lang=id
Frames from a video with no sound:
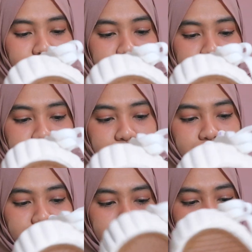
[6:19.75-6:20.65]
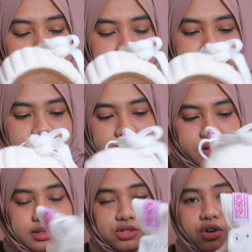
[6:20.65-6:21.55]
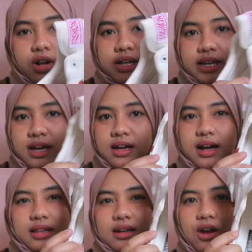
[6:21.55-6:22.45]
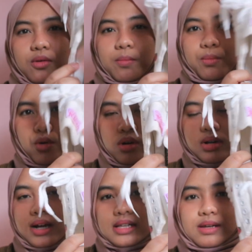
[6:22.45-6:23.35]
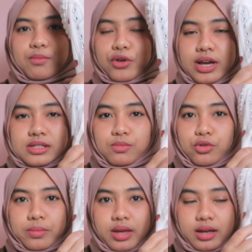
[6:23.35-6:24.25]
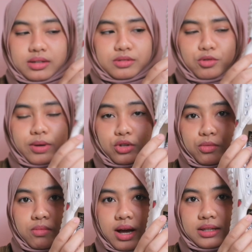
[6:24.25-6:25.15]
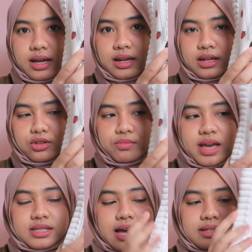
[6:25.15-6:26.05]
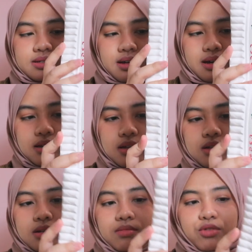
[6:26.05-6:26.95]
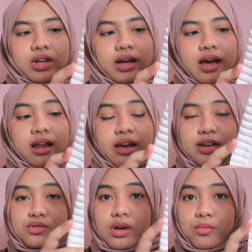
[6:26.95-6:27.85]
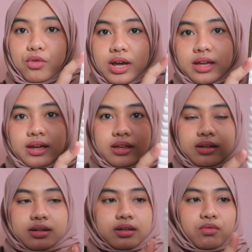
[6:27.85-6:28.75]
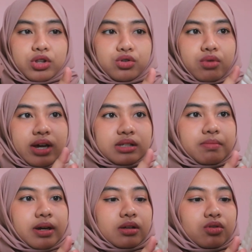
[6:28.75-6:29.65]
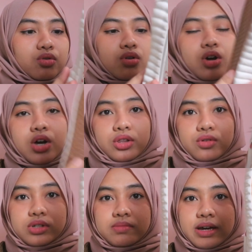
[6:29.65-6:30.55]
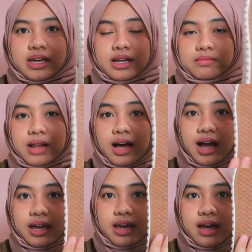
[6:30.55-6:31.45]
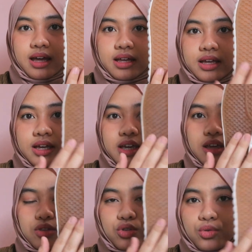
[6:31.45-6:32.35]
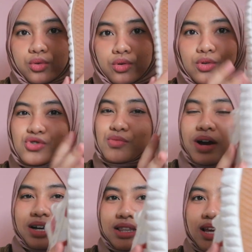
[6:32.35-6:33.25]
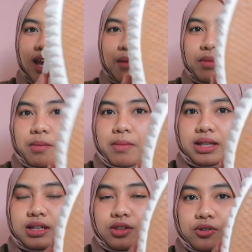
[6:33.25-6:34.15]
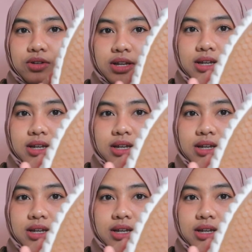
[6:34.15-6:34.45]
Terus untuk bagian solnya nggak terlalu empuk, nggak sempuk yang sebelumnya. Sebelumnya itu empuk banget kan. Ini tuh biasa aja. Mungkin karena harganya juga murah ya, jadi what you expect gitu. Terus bagian belakangnya itu lucu banget dia kayak mermaid gitu.